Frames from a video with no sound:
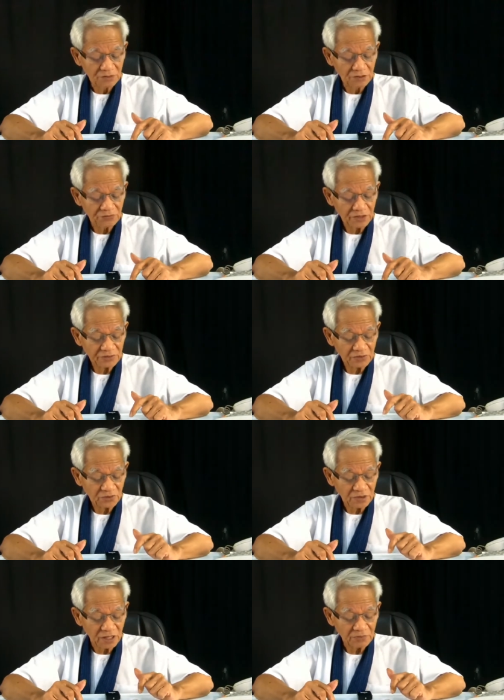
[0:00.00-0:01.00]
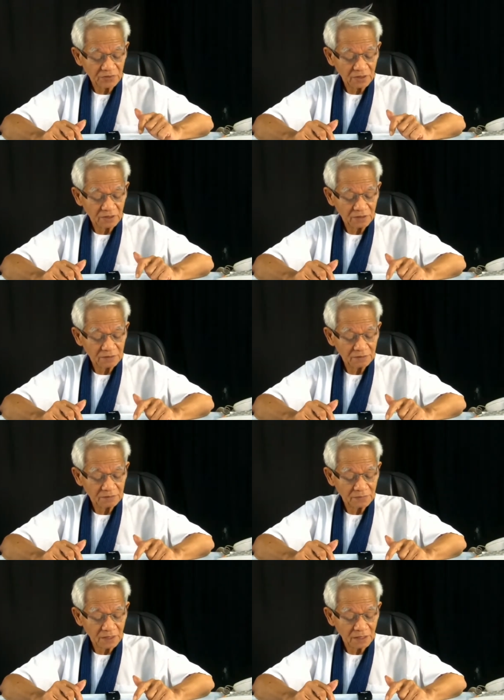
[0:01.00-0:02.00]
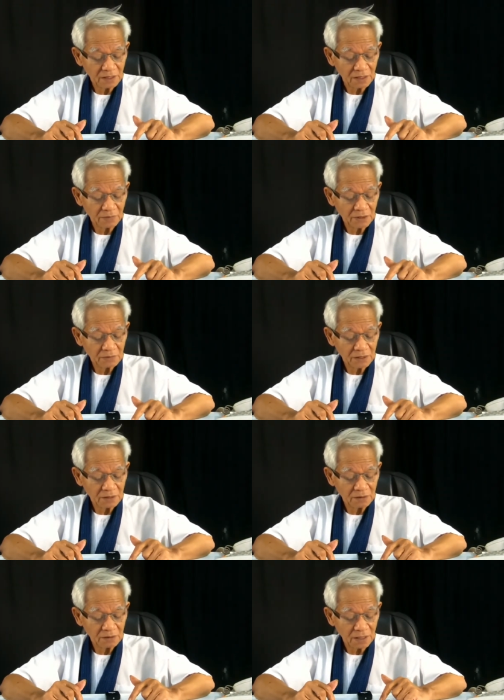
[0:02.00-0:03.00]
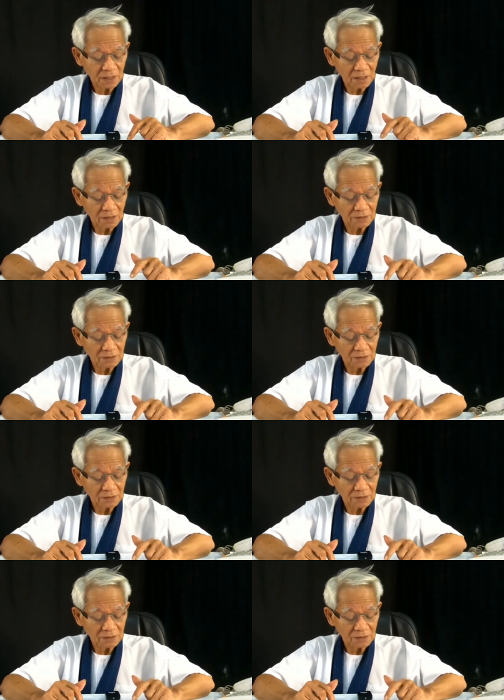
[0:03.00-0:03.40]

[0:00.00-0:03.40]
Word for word: ฝั่งเฟซรู้ถามสิมีอะไรถามกันบ้างหรือเปล่า